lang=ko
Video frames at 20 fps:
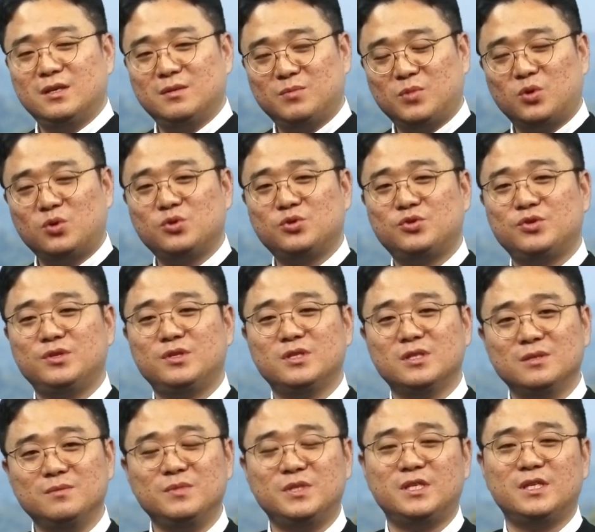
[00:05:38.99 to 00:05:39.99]
먹을 수
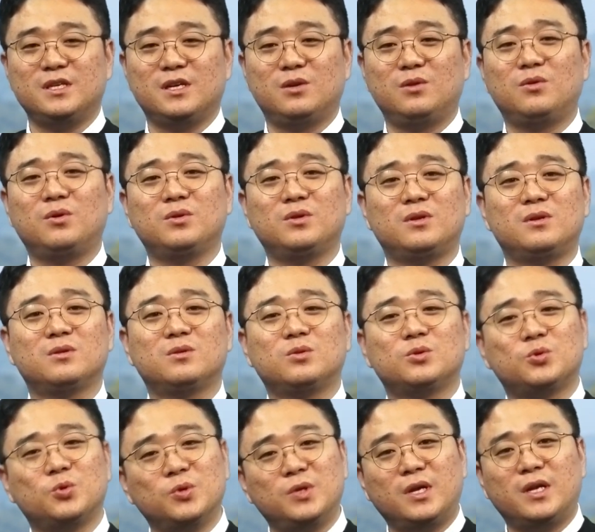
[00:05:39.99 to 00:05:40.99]
있는 음식 이런 것들을
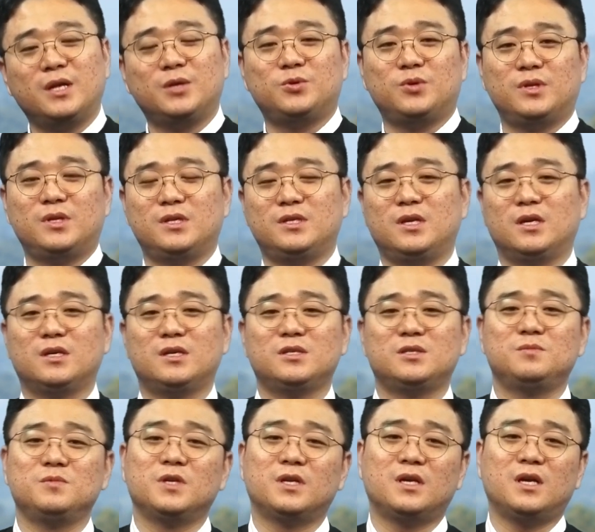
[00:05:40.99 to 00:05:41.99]
또 조달해 줘야 되지
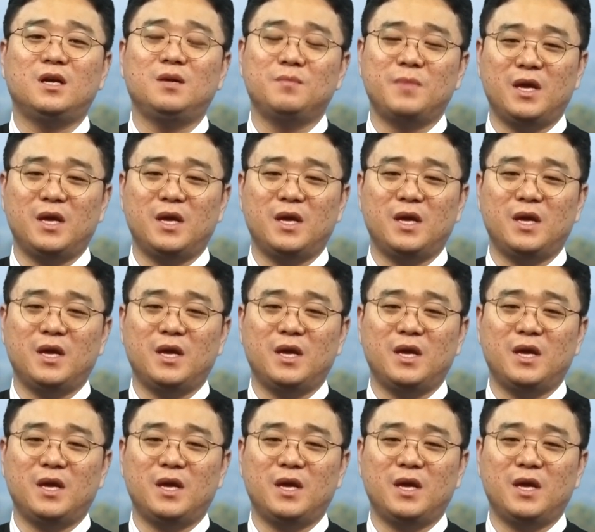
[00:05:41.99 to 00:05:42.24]
않겠습니까?